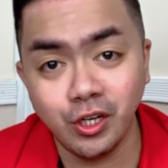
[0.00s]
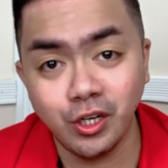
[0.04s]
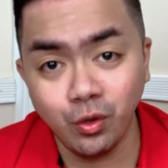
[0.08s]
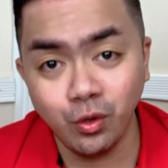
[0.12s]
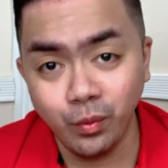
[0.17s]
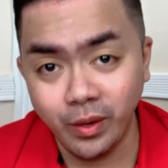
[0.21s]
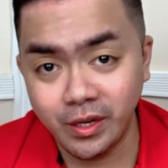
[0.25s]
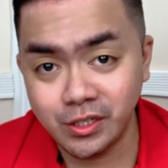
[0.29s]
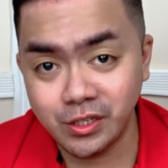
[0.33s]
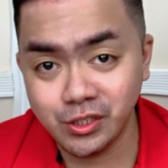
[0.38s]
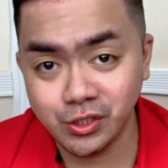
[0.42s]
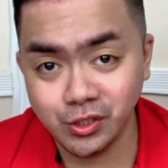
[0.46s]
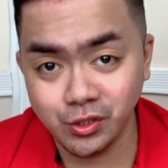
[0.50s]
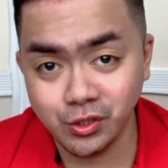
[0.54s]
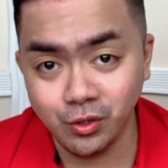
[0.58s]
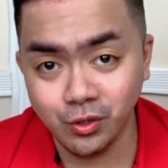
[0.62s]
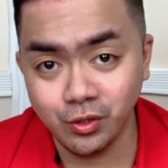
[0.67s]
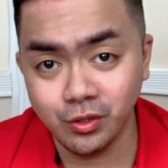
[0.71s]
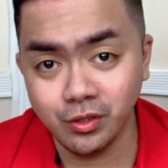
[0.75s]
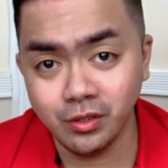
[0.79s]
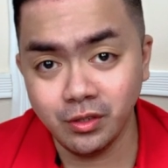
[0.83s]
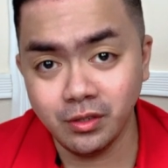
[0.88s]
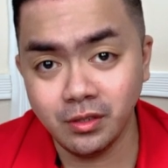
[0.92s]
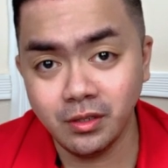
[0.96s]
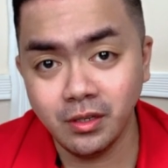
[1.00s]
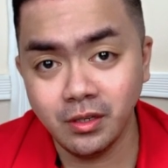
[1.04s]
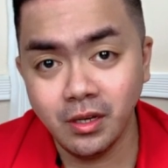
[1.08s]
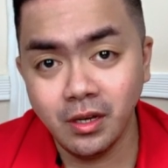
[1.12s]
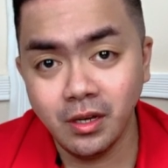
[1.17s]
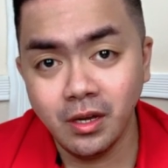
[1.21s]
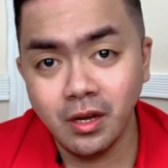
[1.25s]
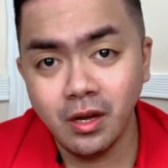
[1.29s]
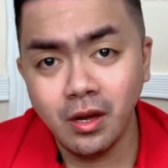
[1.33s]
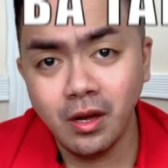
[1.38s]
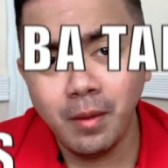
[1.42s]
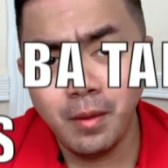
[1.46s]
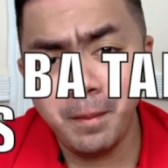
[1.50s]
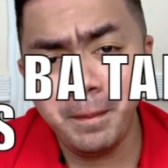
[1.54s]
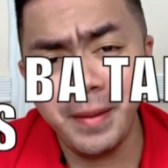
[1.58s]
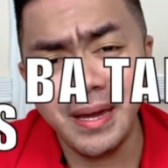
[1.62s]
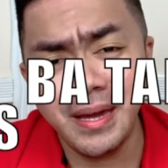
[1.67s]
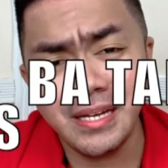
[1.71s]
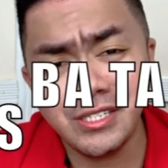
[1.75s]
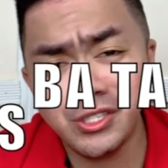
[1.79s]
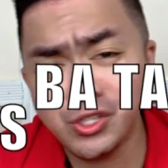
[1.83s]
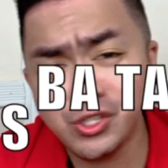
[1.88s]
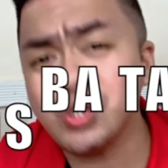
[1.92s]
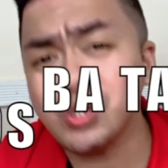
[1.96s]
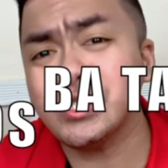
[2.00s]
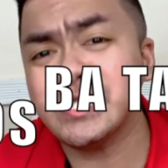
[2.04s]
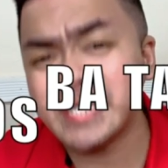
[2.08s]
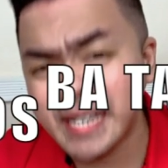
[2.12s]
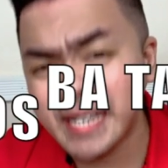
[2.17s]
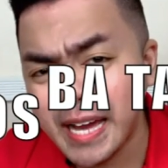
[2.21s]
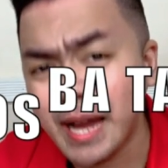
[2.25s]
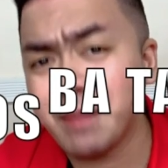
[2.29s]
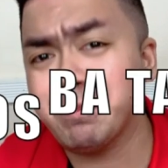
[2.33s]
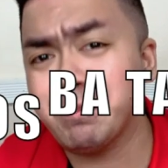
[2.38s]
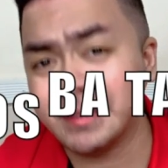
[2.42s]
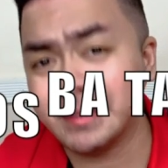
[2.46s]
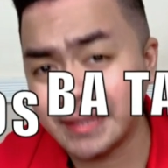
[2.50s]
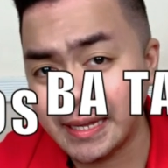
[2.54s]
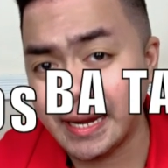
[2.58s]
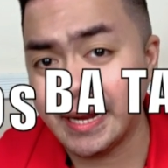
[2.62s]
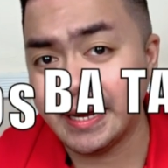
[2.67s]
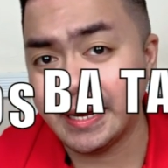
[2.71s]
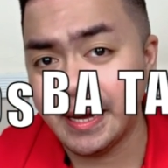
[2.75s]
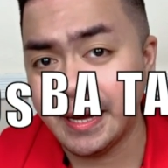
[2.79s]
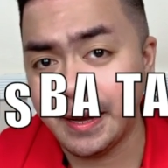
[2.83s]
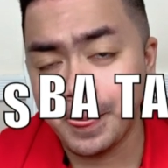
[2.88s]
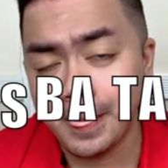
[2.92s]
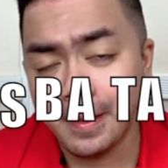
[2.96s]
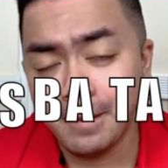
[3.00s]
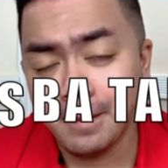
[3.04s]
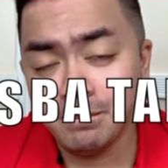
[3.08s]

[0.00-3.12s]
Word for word: question, may Diyos nga ba talaga?